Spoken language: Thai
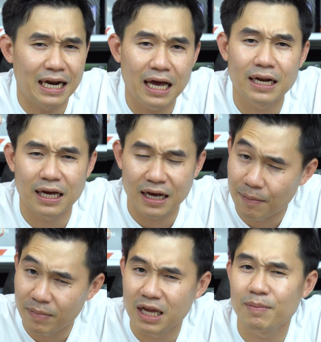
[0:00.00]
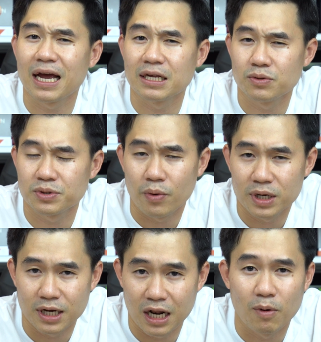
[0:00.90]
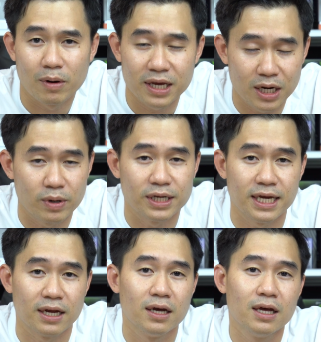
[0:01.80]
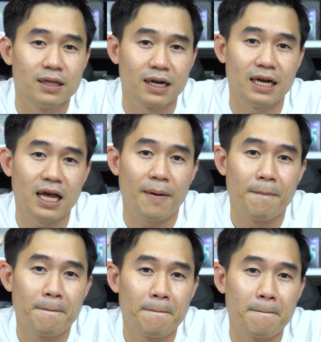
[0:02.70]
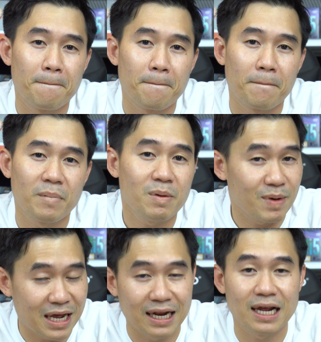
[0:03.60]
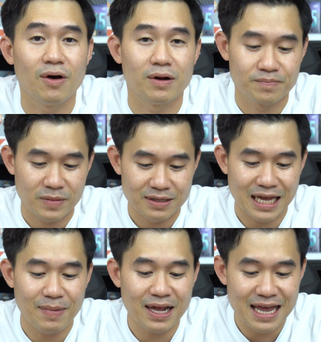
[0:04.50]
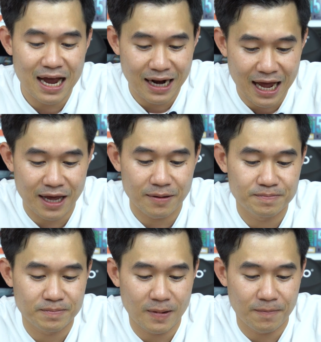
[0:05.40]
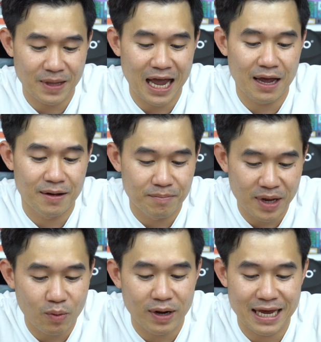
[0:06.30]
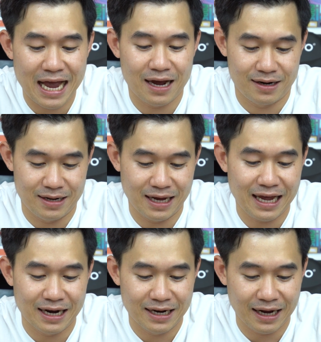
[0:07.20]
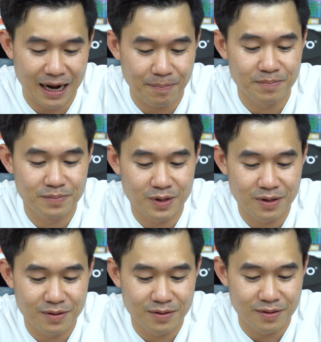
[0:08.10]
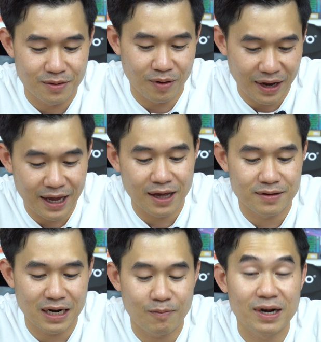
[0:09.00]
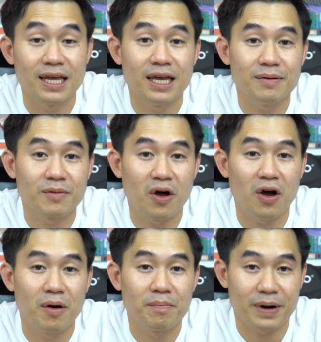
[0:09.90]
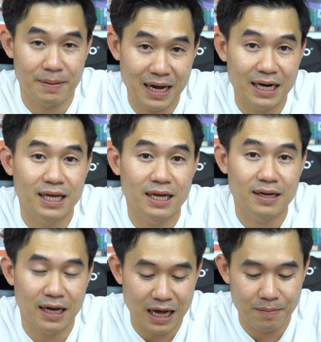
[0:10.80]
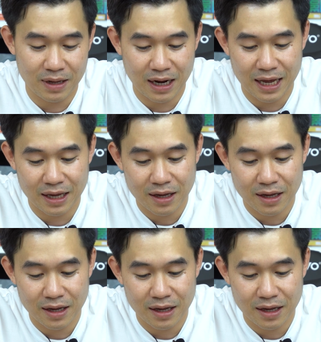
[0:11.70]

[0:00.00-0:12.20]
กันนะครับอันนี้เป็นการสนุกๆเฉยๆแล้วผมก็กินดูจริงๆดังนั้นเนี่ยไม่มีปัญหาแน่นอนสามารถย่างได้แต่ไม่ควรย่างแล้วกันนะครับโอเคสำหรับวันนี้ก็ประมาณนี้นะครับยัง